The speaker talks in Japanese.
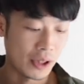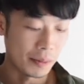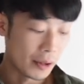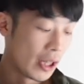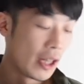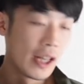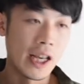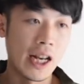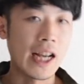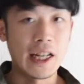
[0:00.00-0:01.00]
クティブ、
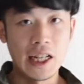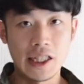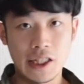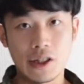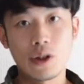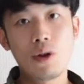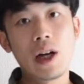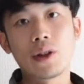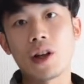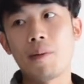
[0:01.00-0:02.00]
えー、ライナーシャツ
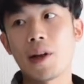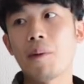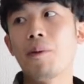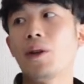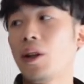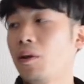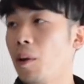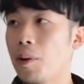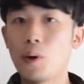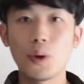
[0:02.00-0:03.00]
とあと
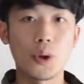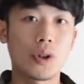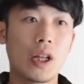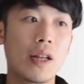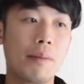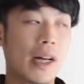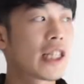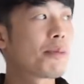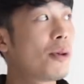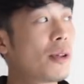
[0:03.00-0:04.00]
ケミカルプロテクティブコートって、まあ、
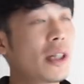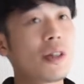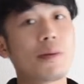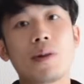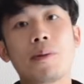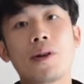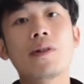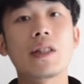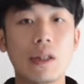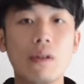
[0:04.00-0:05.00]
ガスプロテクティブとも言う
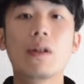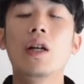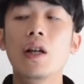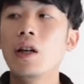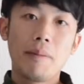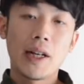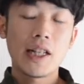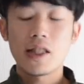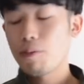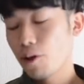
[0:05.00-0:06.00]
んですけど、まあ、
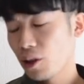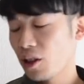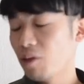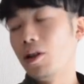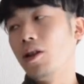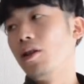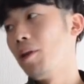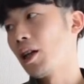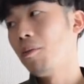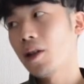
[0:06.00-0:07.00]
ガスプロテクティブで、
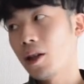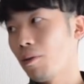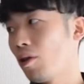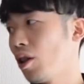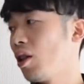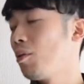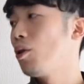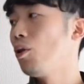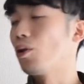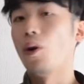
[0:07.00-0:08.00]
まあ、
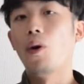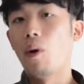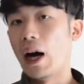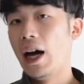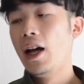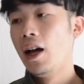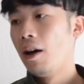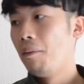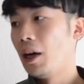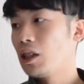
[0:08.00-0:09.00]
ケミカルプロテクティブコートの方は
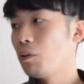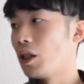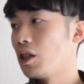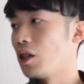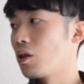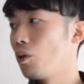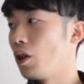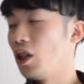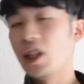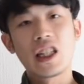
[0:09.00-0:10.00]
まあ、あっちもあっちですご
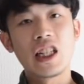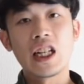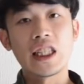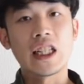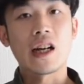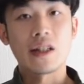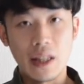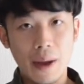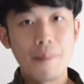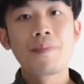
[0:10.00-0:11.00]
い人気が高く
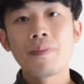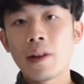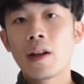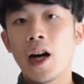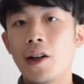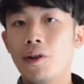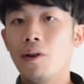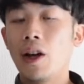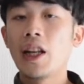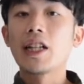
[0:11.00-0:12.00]
てあ
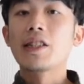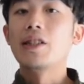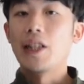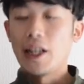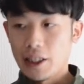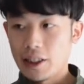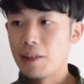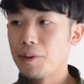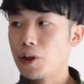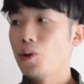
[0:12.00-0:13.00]
の襟がついてなくて
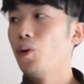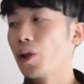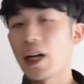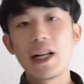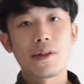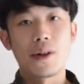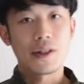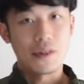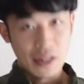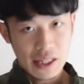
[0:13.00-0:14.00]
すごい本当に簡素な
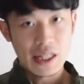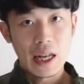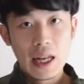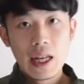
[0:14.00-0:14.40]
作りでして